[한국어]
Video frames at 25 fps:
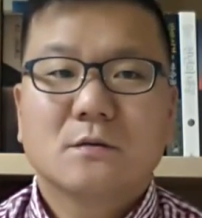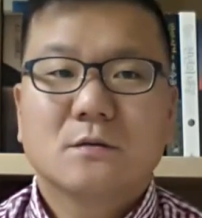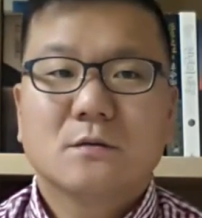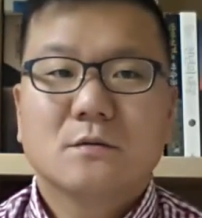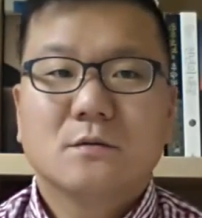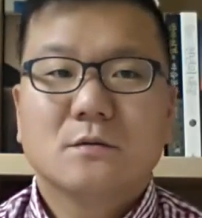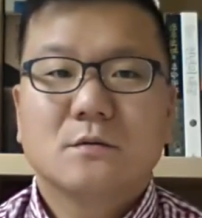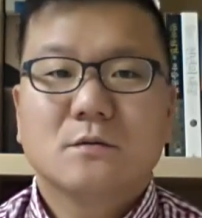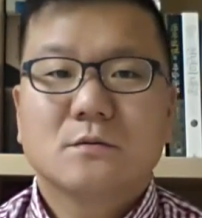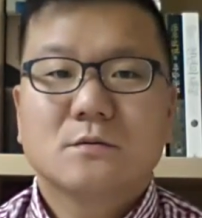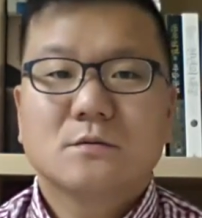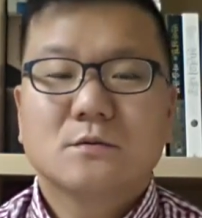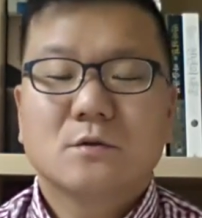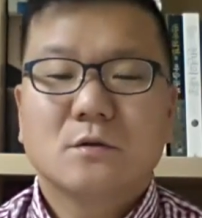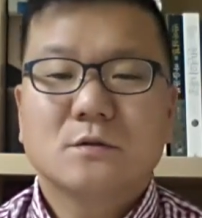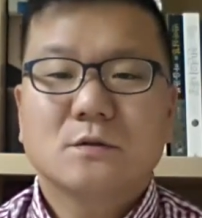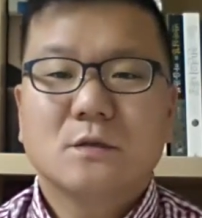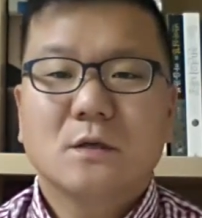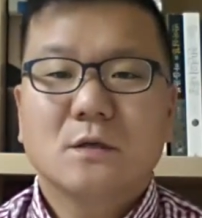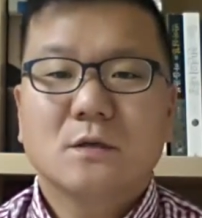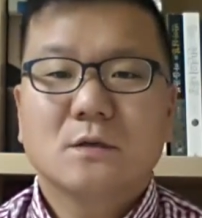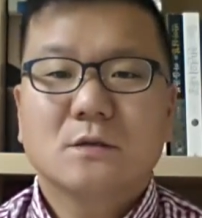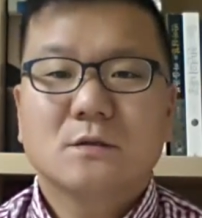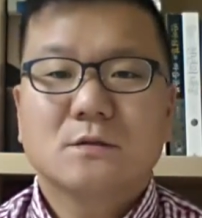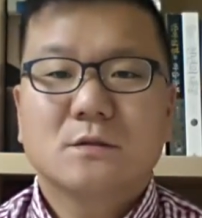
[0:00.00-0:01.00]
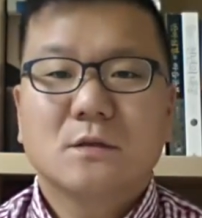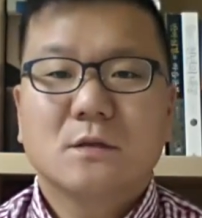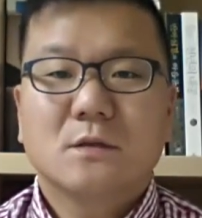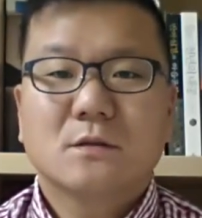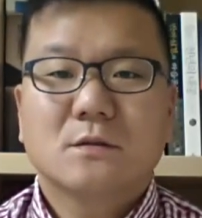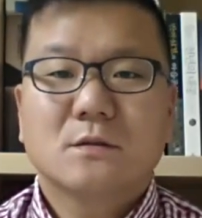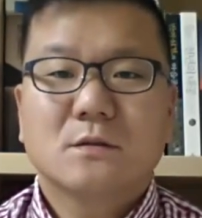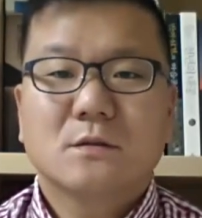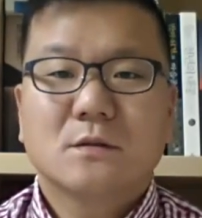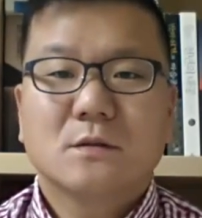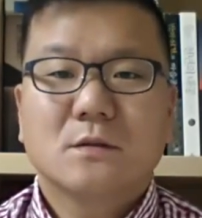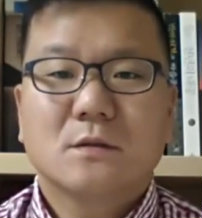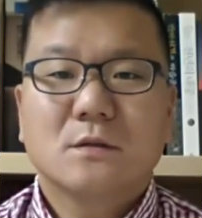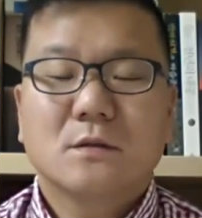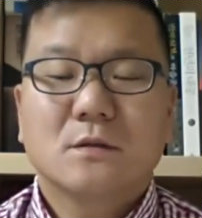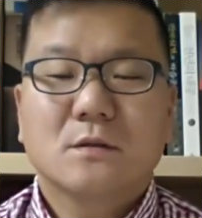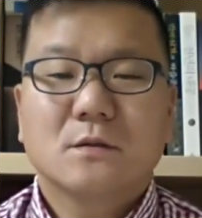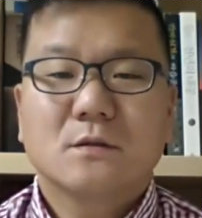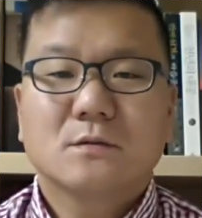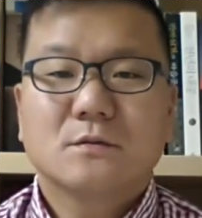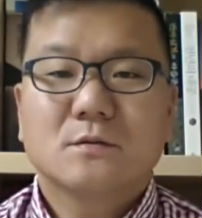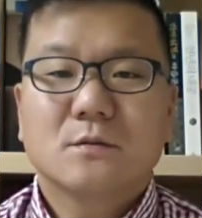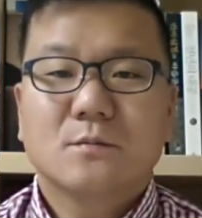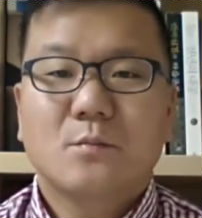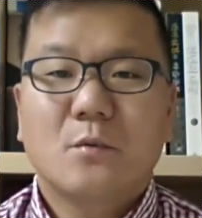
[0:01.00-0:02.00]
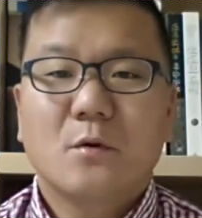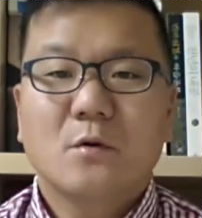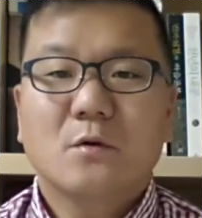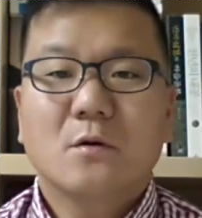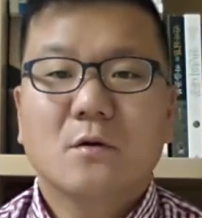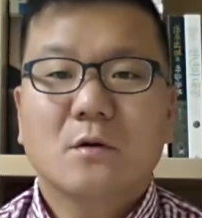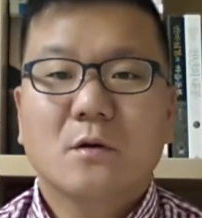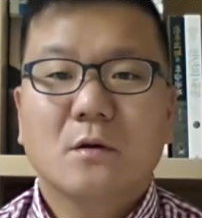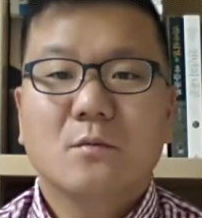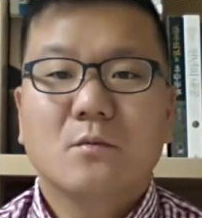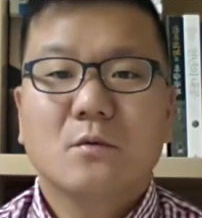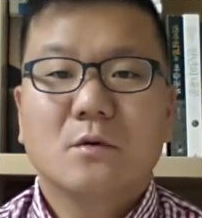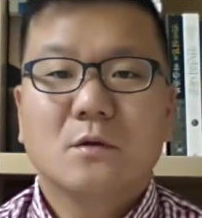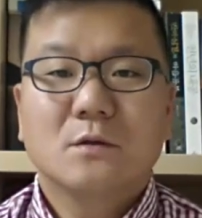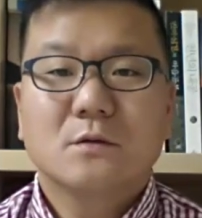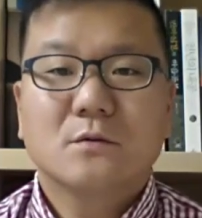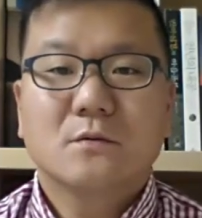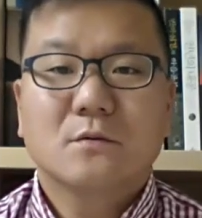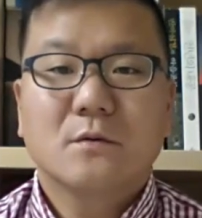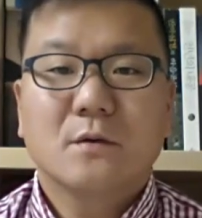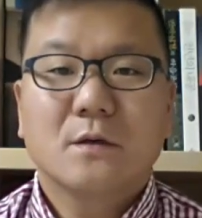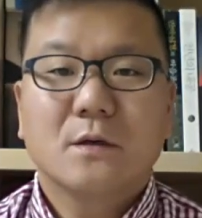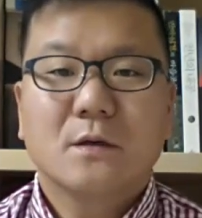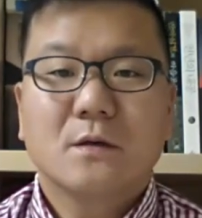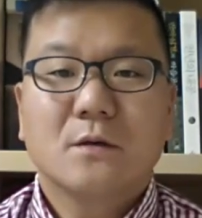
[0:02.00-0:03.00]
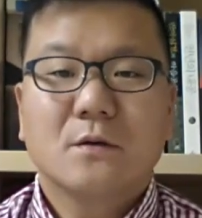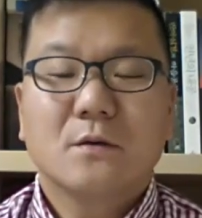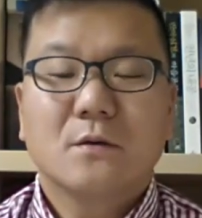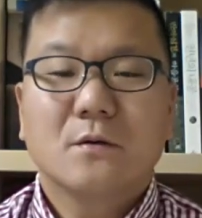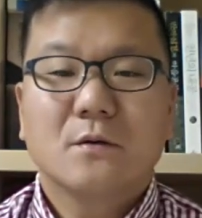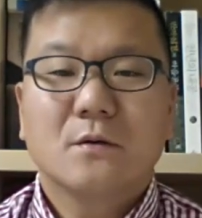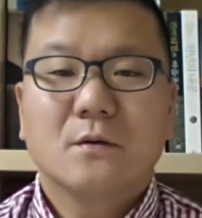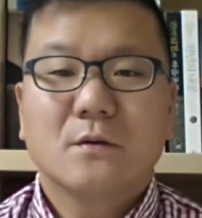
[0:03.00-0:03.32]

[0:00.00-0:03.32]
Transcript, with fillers: 그 천장이 그냥 이렇게 좀 뻘겋게 보이는 거예요.